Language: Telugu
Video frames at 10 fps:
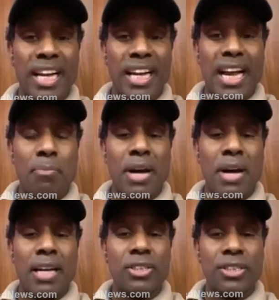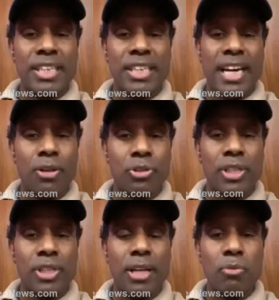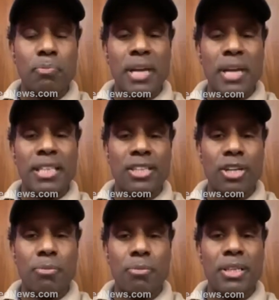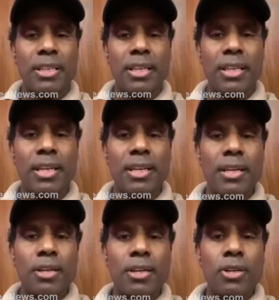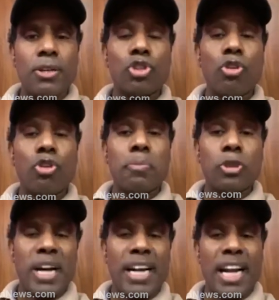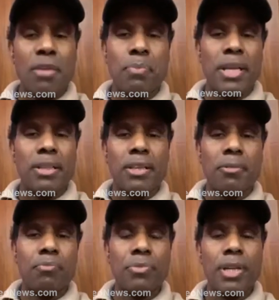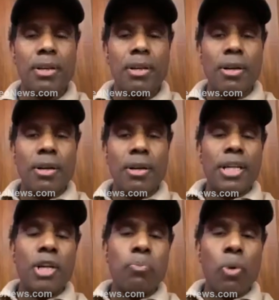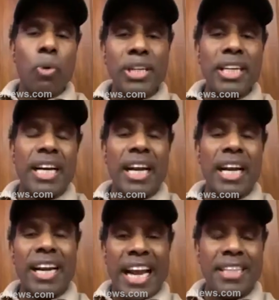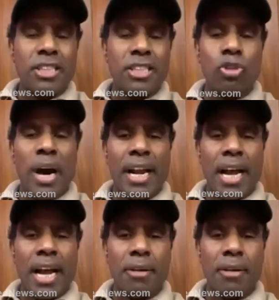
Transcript: గ్రామాల నుంచి జనాలు వచ్చారు ముప్పై ఐదు లక్షల మంది సూపర్ స్ప్రెడర్ అయిపోయింది ఈ పొలిటికల్ ర్యాలీస్ ద్వారా